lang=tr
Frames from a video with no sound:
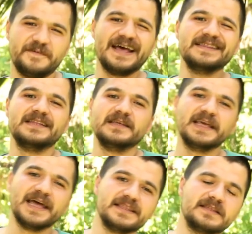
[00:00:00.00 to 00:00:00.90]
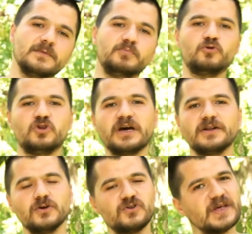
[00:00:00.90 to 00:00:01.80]
Frenzel'in kendisi de bütçe
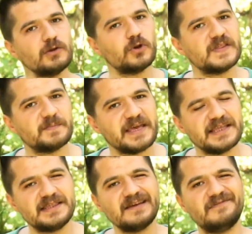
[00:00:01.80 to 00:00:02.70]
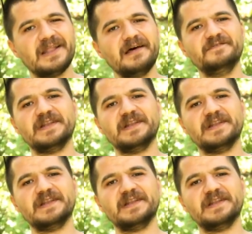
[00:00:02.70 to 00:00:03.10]
arıyor, seri üretime geçecek falan